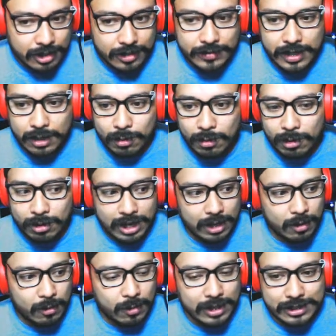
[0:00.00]
Del 1 al
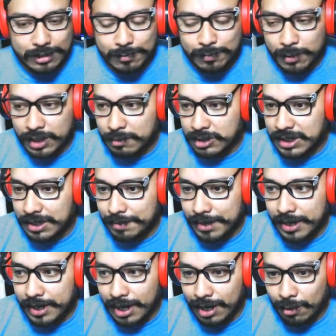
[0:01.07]
4 podemos
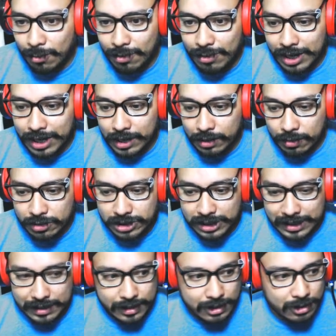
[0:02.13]
abrir el 1, el 2,
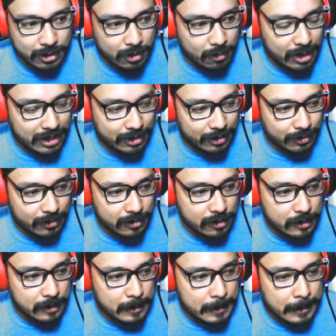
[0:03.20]
el 3 o el 4.
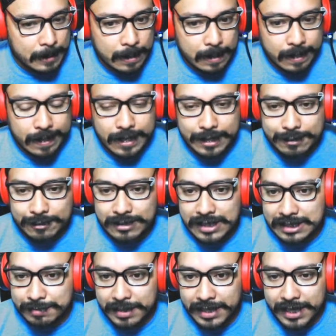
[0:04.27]
El que
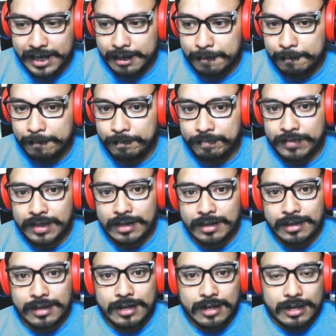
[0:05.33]
ustedes me digan.
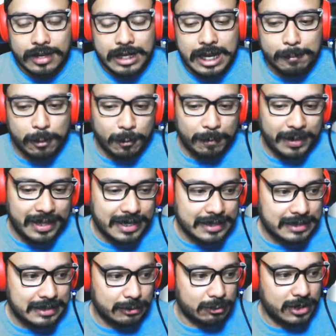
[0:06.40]
Ya por
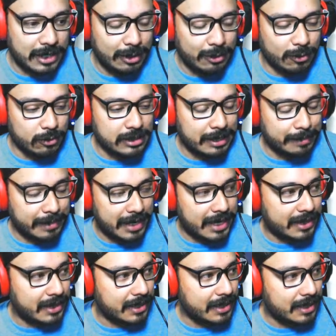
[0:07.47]
mientras nos salieron dos
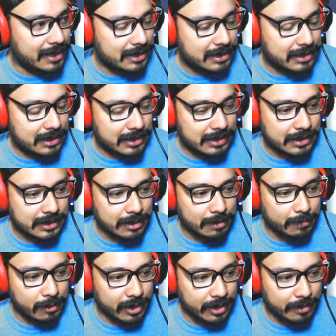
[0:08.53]
caminantes este,
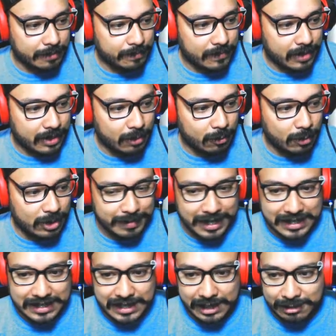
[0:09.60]
por ahí. Luis
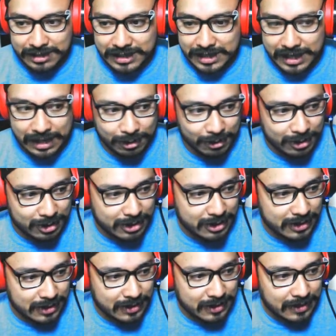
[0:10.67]
Barastegui nos dice que el 2.